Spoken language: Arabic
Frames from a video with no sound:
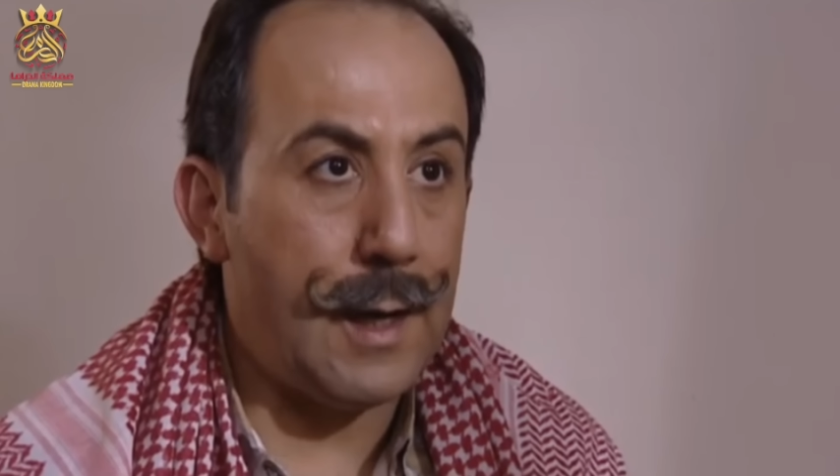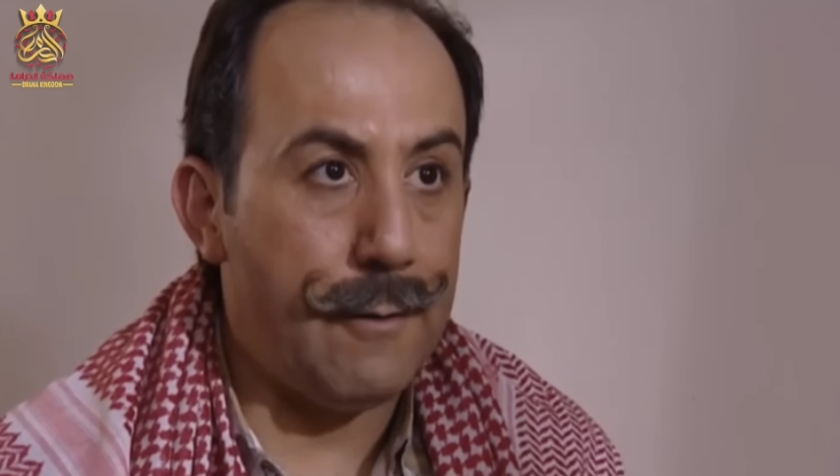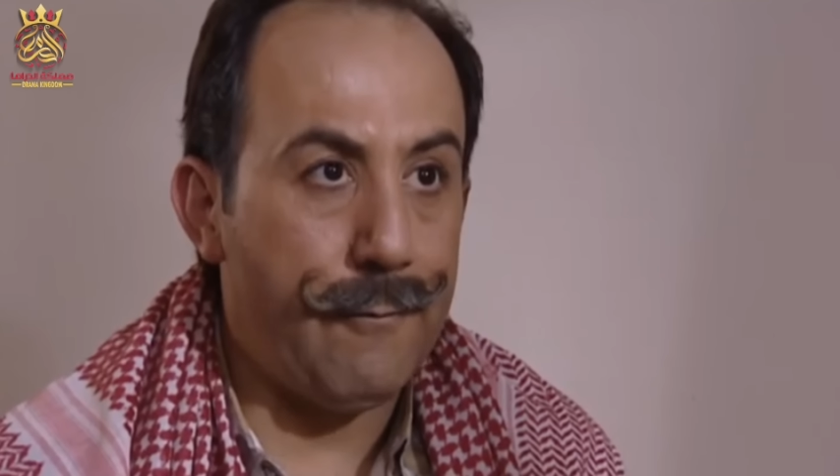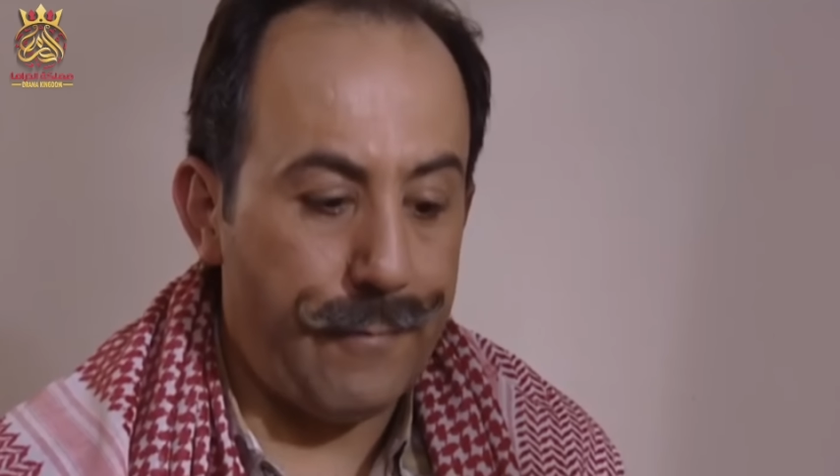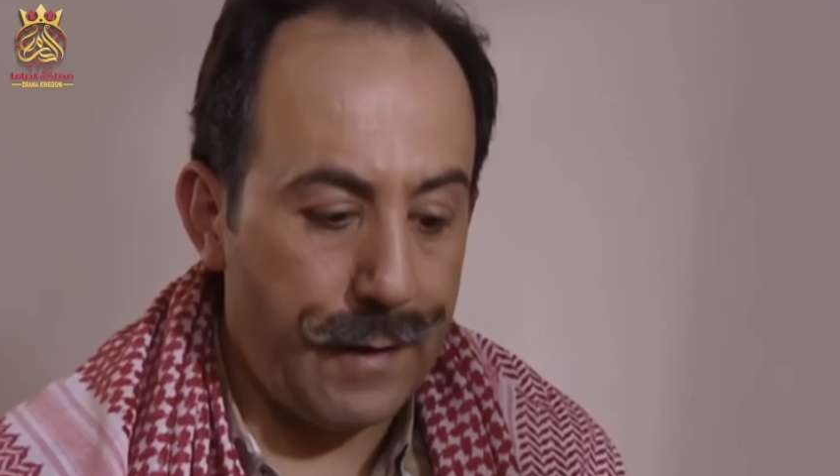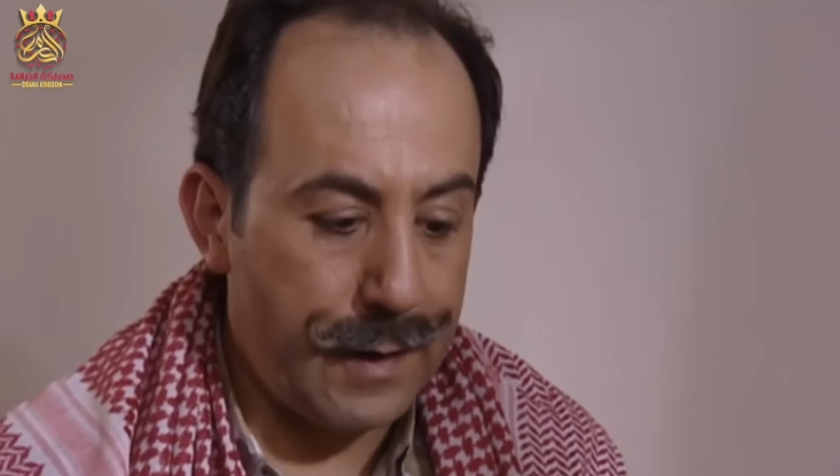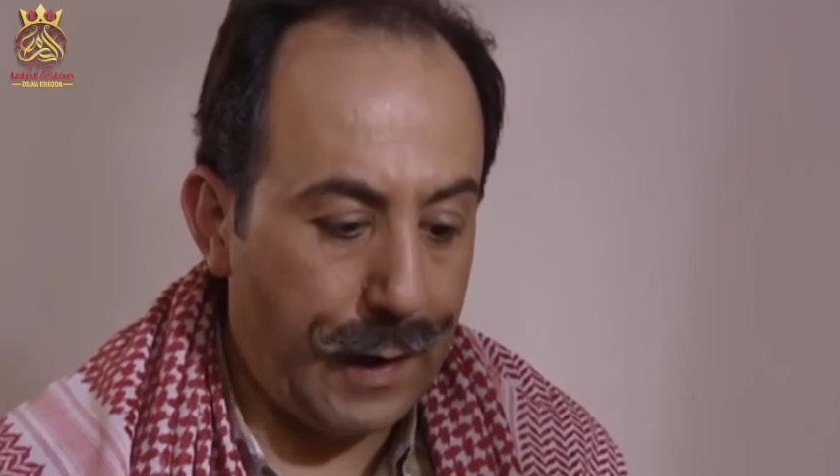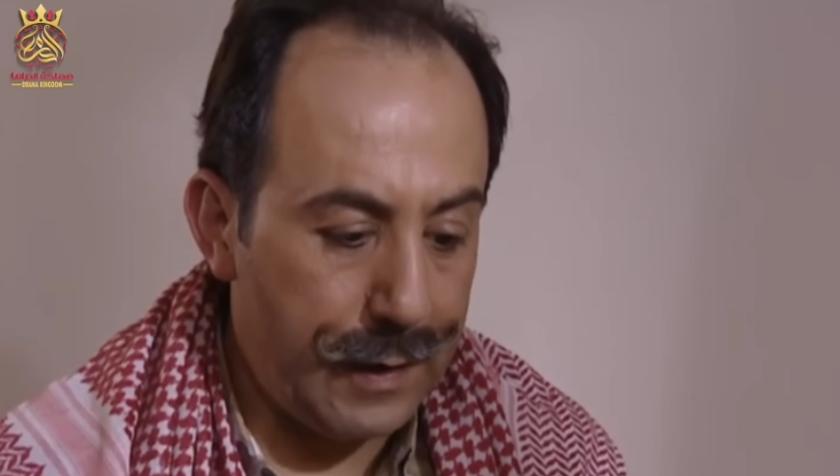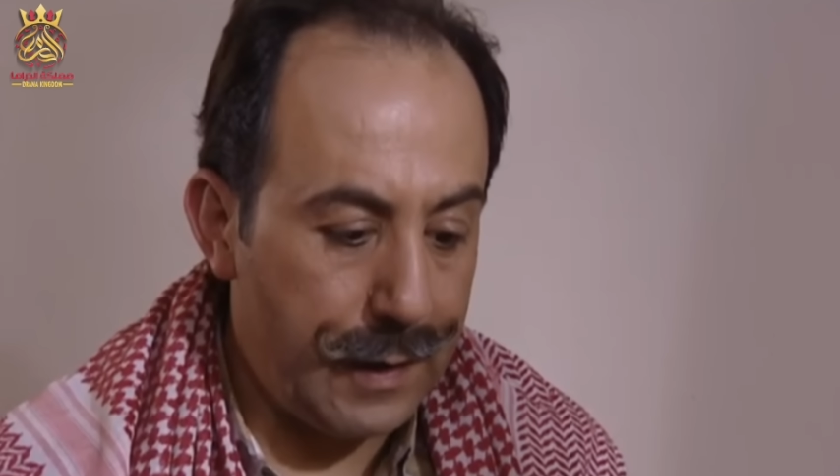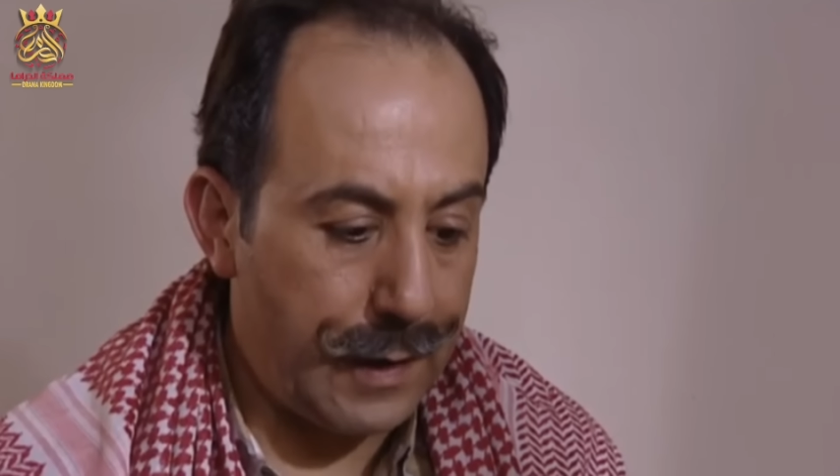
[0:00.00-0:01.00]
الإنفاق
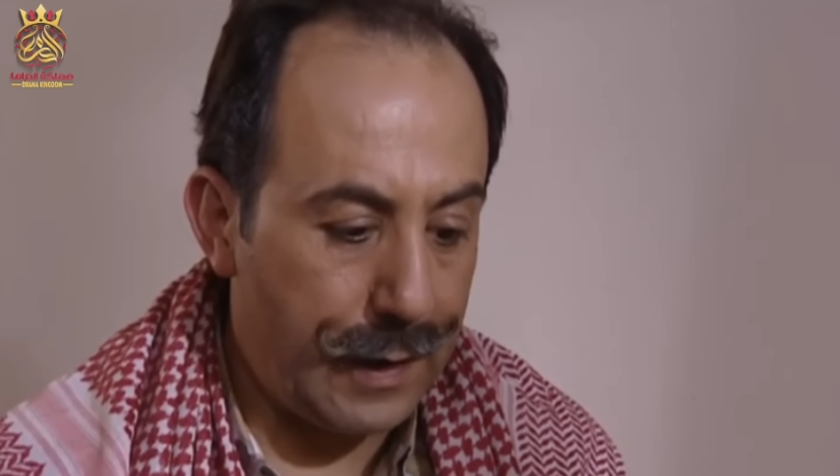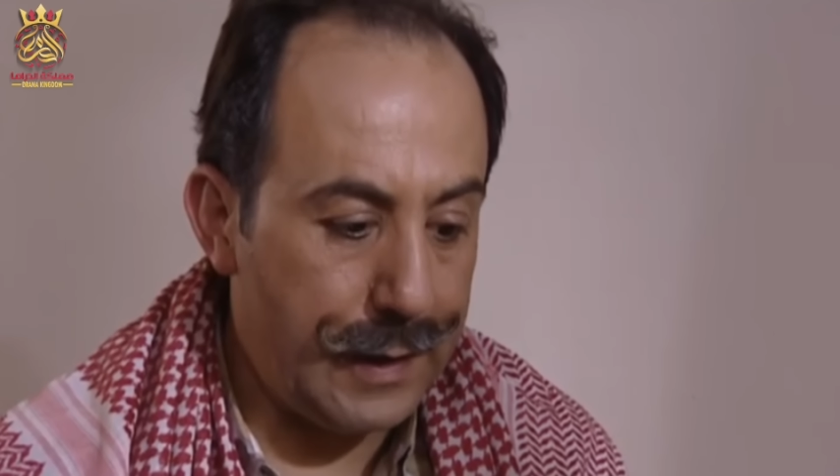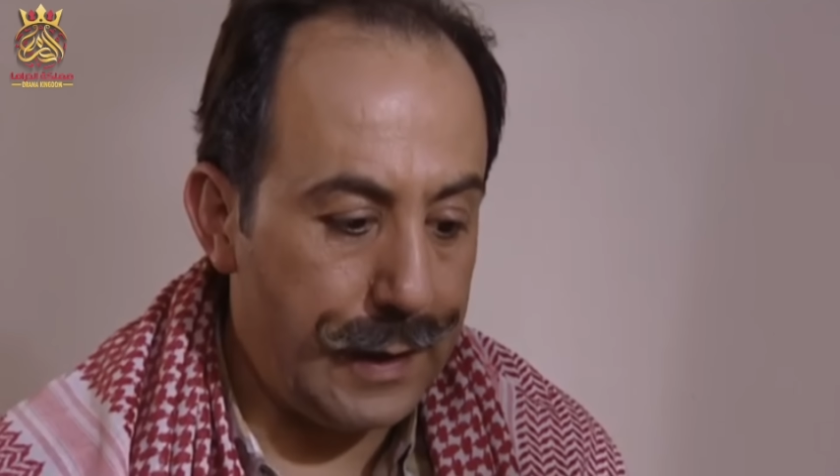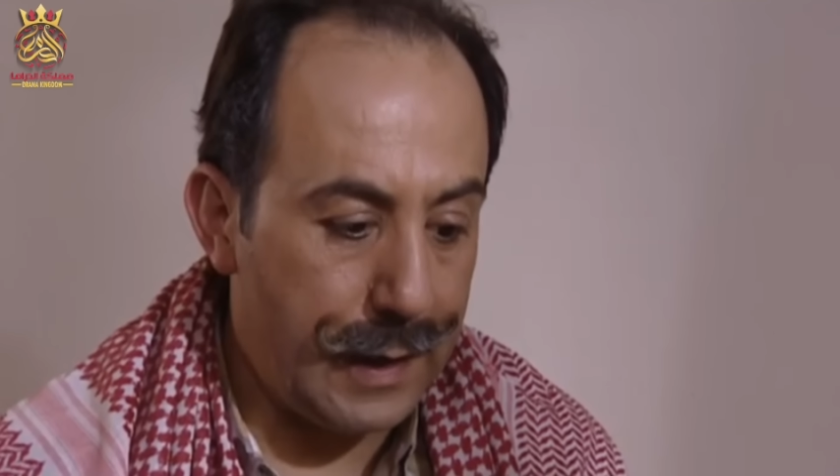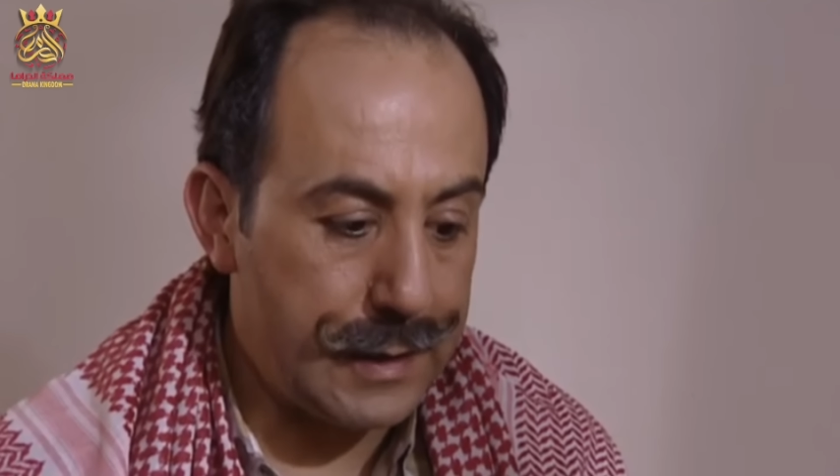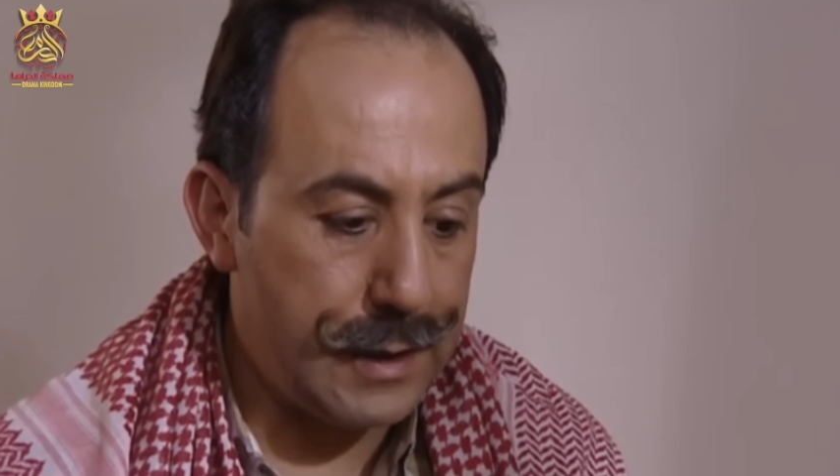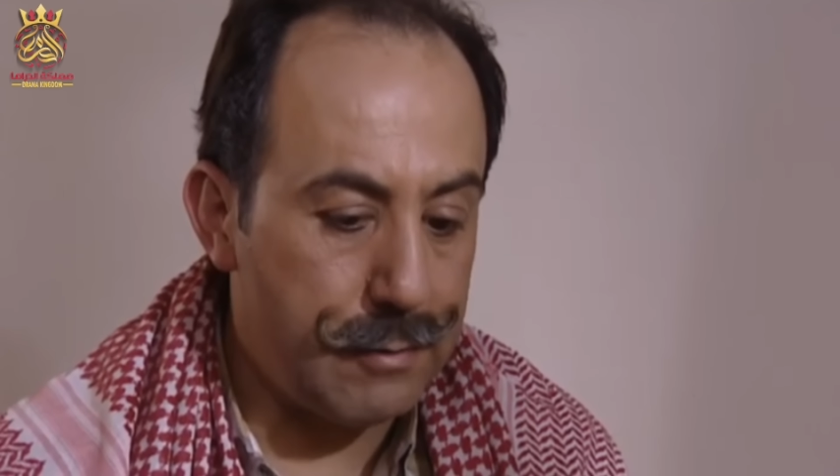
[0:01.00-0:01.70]
على خليلاتي